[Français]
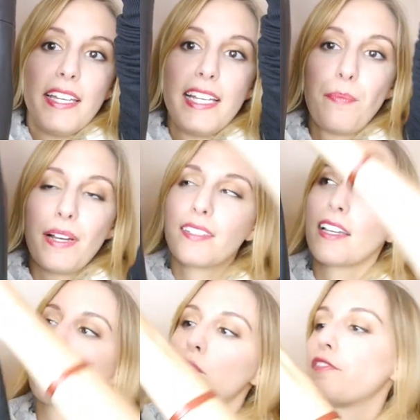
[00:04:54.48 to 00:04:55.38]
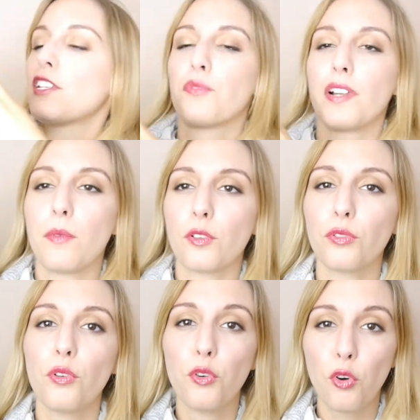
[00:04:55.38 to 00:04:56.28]
Il est pas très long en fait, je voulais un
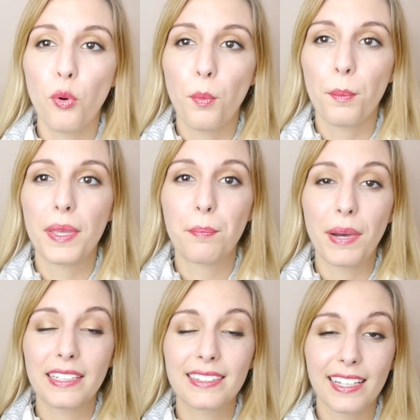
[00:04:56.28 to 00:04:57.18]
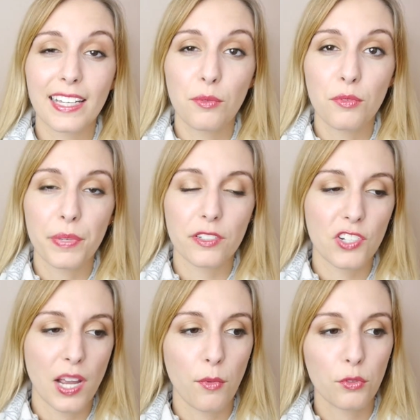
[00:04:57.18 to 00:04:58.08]
manteau long mais pas très long parce
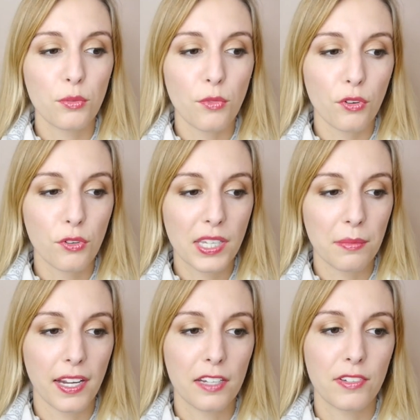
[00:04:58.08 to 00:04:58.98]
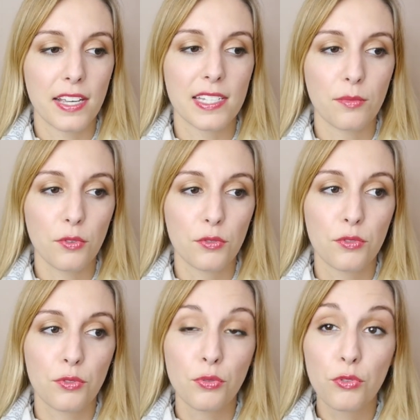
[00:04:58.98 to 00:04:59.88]
que j'ai un manteau mango qui m'arrive quasiment
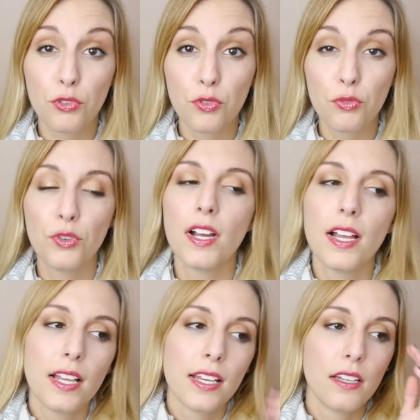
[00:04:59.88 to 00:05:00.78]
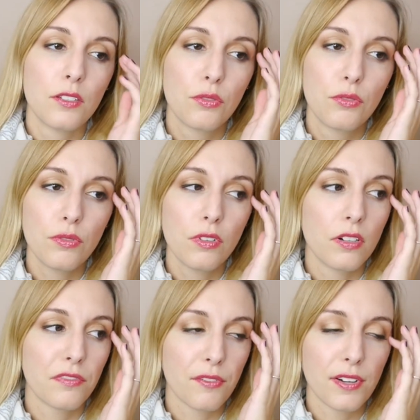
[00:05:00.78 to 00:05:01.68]
au-dessous du genou. Et du coup,
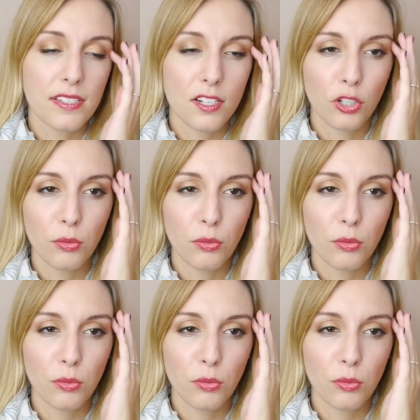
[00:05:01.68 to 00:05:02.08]
euh, enfin c'est